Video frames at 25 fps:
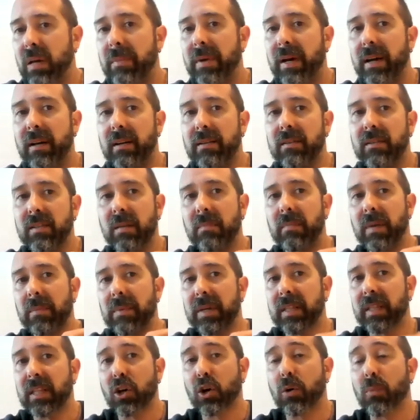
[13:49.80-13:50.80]
llamar
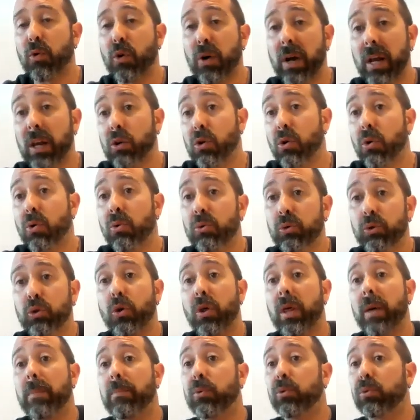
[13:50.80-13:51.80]
simplemente como el
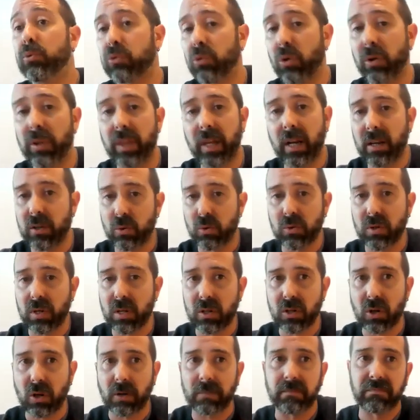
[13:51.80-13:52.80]
conjunto de puntos de la
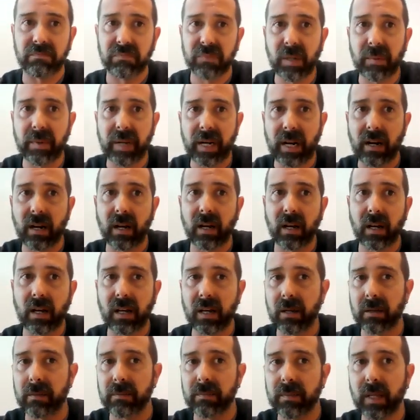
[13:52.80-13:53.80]
sucesión, de
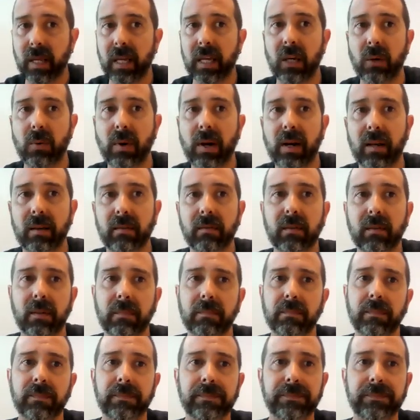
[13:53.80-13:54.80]
manera equivalente.